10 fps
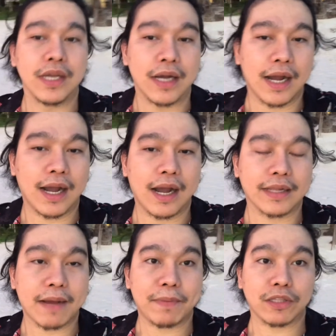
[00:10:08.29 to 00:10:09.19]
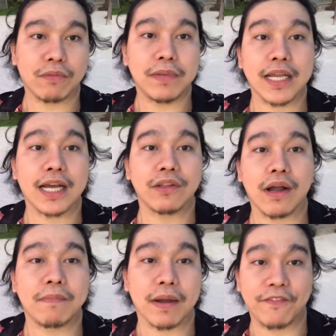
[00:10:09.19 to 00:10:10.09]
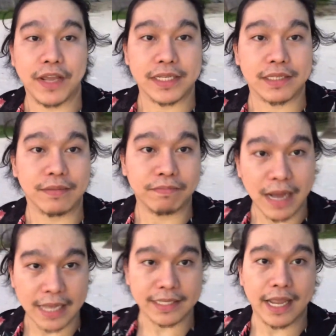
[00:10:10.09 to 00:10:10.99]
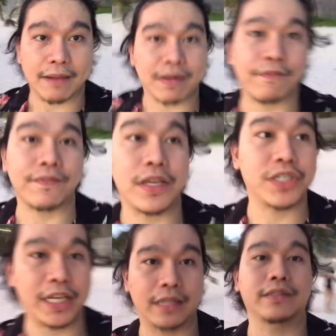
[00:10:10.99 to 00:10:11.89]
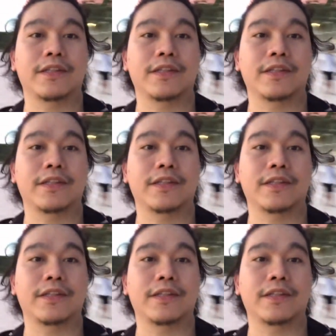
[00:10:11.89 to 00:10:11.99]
uh, dapat obligado ka mag-face mask and mag-face shield.